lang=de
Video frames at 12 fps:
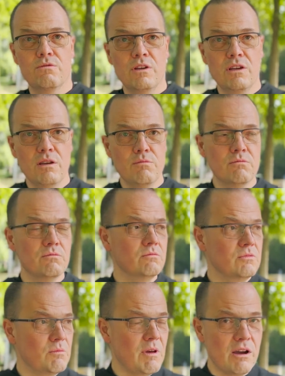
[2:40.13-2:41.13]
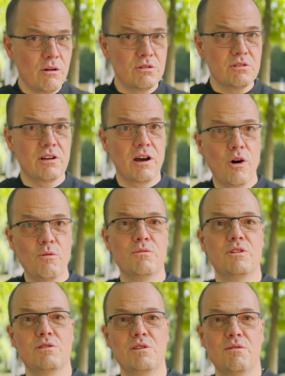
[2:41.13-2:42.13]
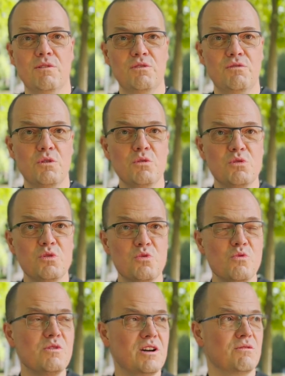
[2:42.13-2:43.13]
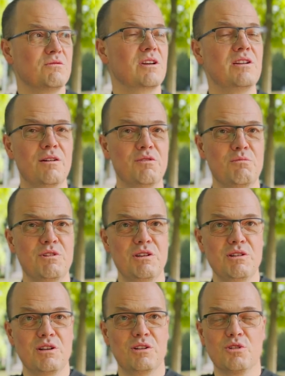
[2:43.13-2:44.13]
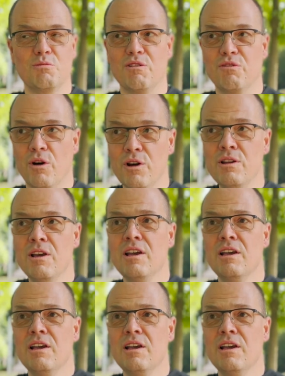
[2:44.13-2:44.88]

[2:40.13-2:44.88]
wir geben dem Herrgott Raum, dass er was für uns tun kann. Und da darf ich mich jeden Tag drüber freuen.